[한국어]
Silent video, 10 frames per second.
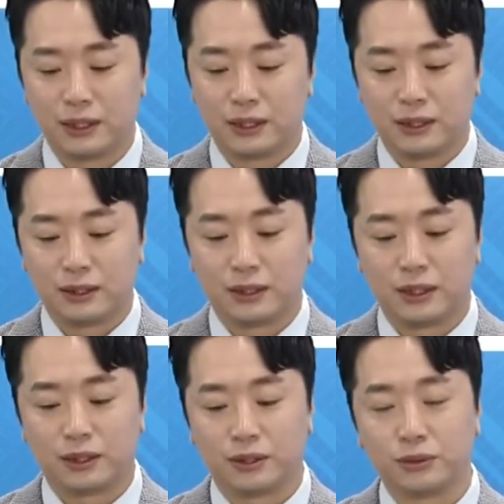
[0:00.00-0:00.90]
예, 예.
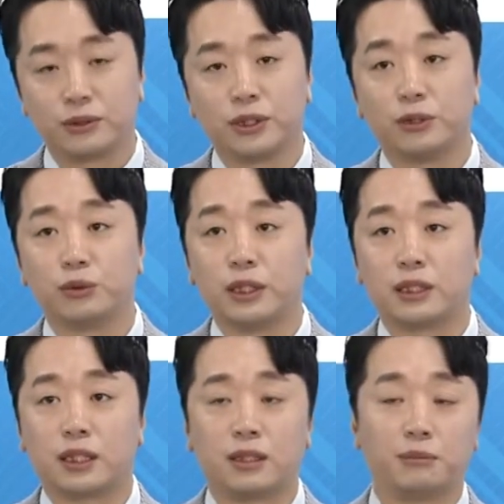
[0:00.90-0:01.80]
네, 결국은
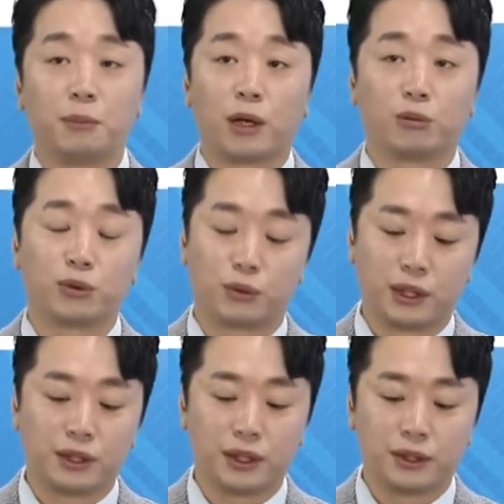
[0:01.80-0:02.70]
우리 차트를 한번 바로
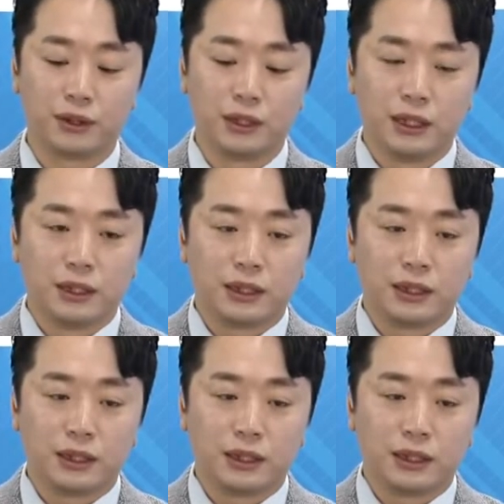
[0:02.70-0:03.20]
보도록 할게요.